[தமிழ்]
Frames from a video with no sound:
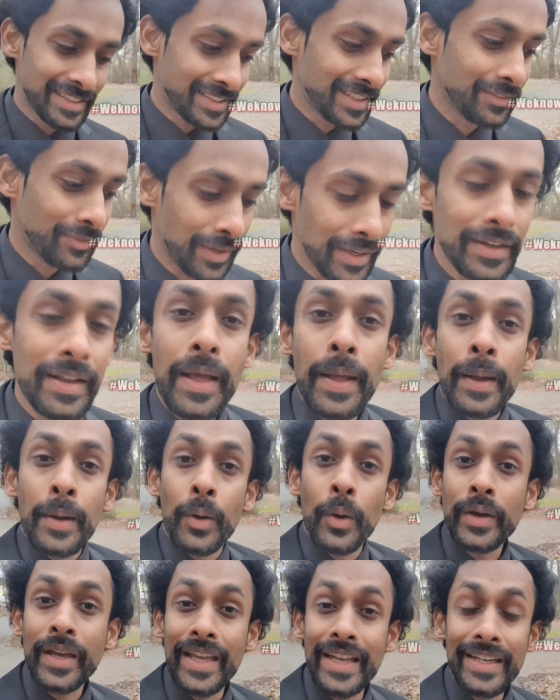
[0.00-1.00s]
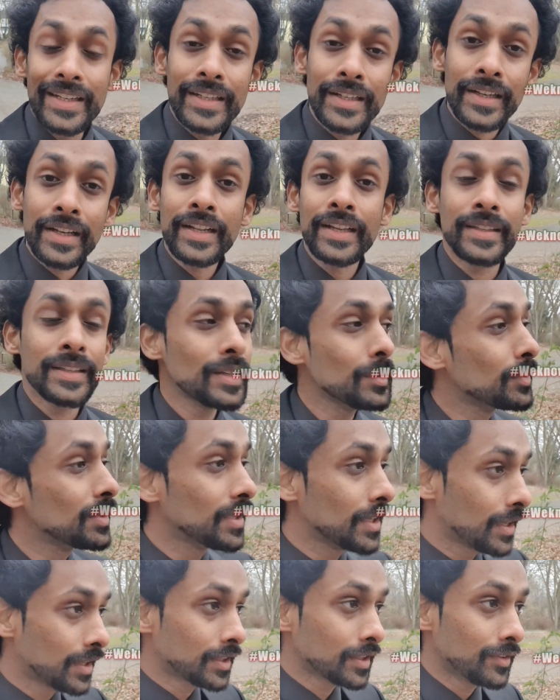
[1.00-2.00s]
ஜஸ்ட் ஃபன் ஓகே இன்றைய தினம்
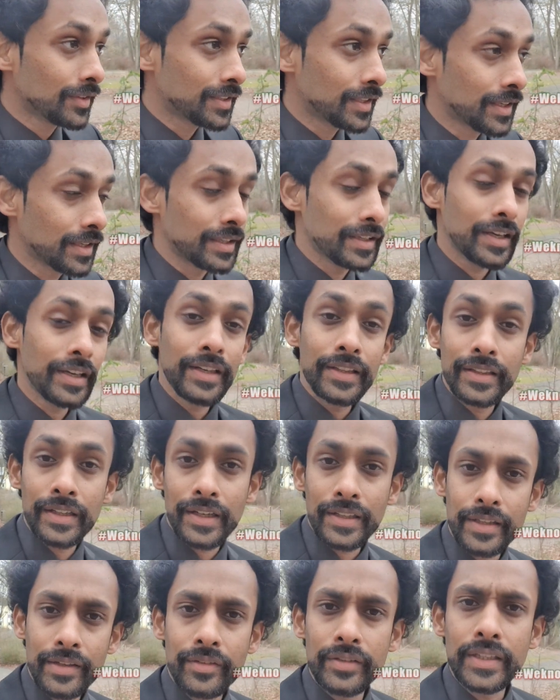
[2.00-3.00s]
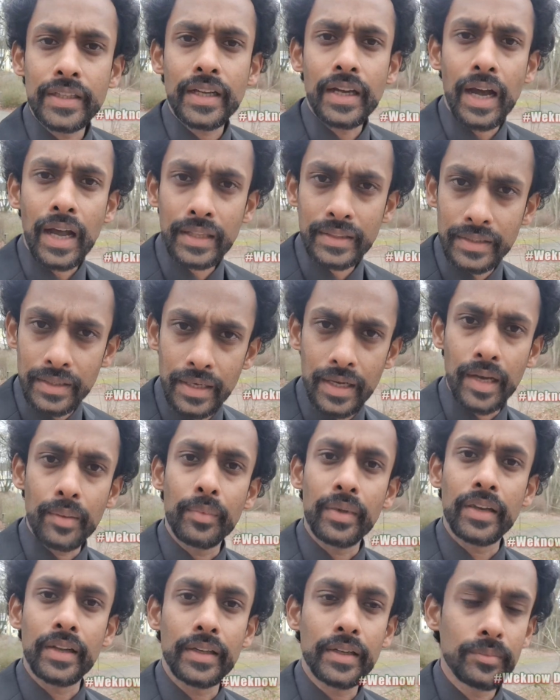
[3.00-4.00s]
இந்த இடத்துக்கு வந்திருக்கிறேன் இந்த இடத்துல வந்து காற்று
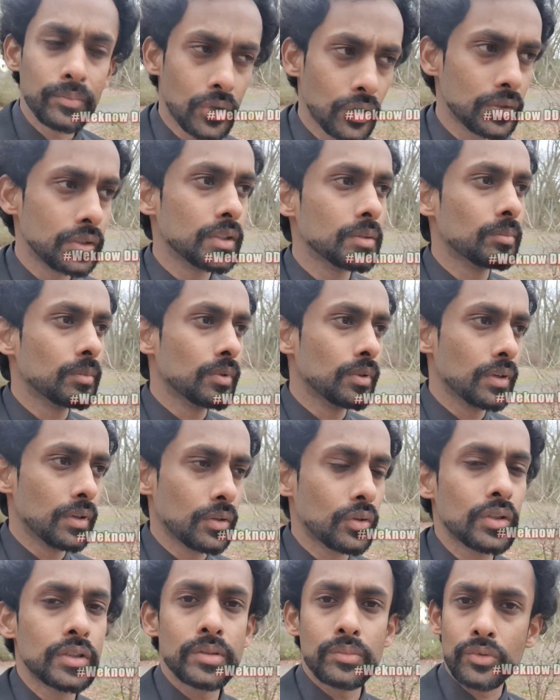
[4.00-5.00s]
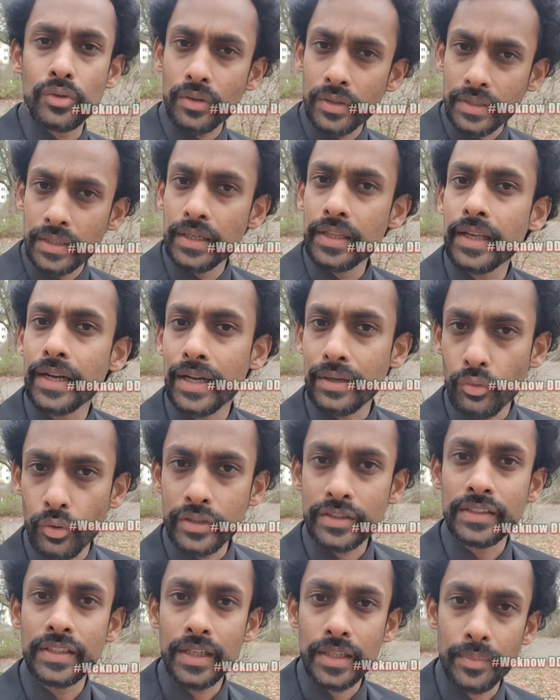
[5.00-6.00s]
இல்லாமல் இருக்கும் கொஞ்சம் கொஞ்சம் கிளியராக
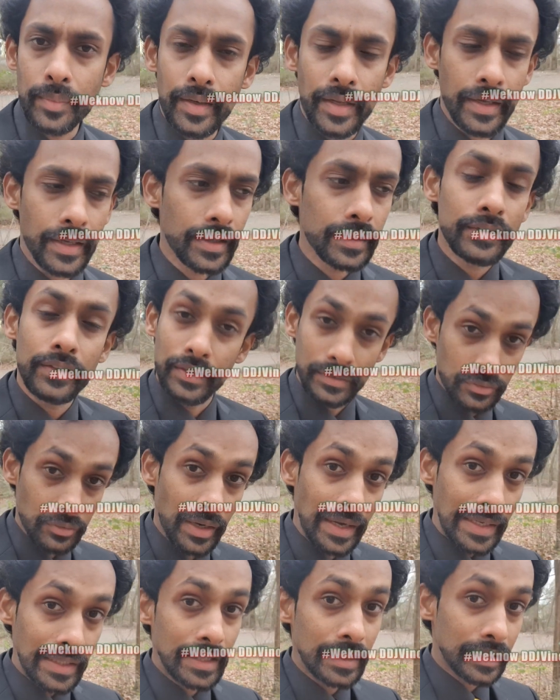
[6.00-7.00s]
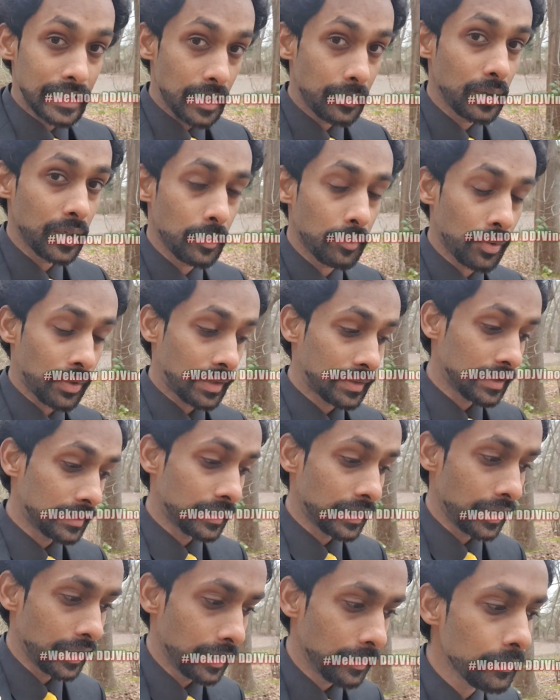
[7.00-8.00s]
வாய்ஸ் கேட்கும் நினைக்கிறேன் ஸோ எடிட்டிங் டேபிளுக்கு போனால்
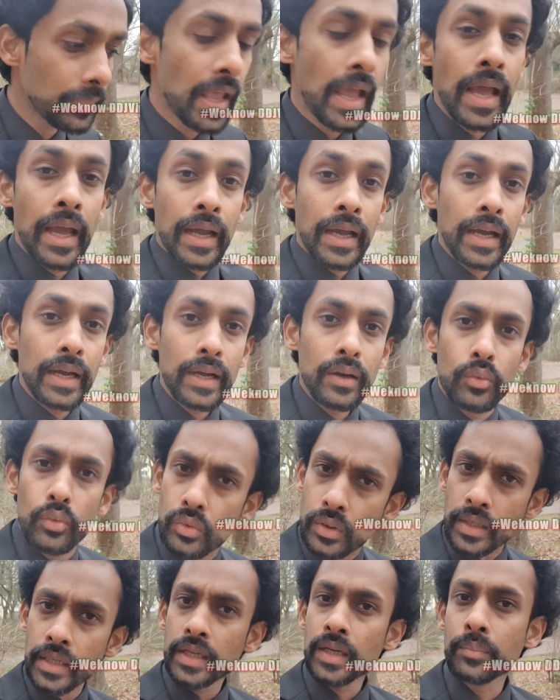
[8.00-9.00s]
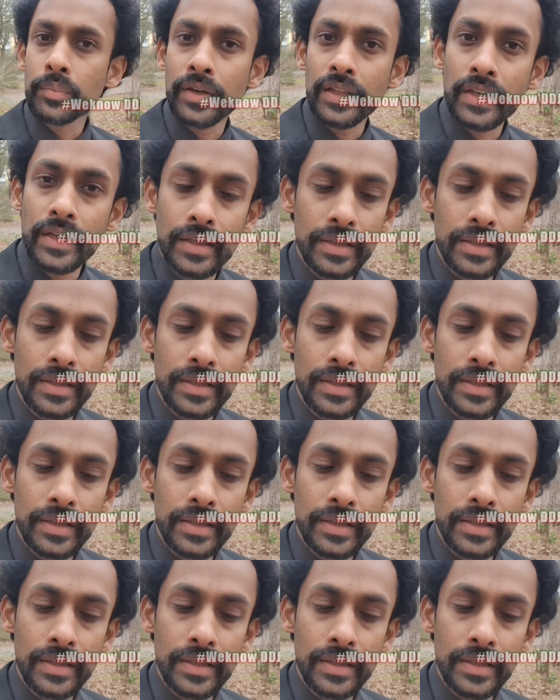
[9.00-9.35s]
தான் தெரியும் உங்களுக்கு எப்படி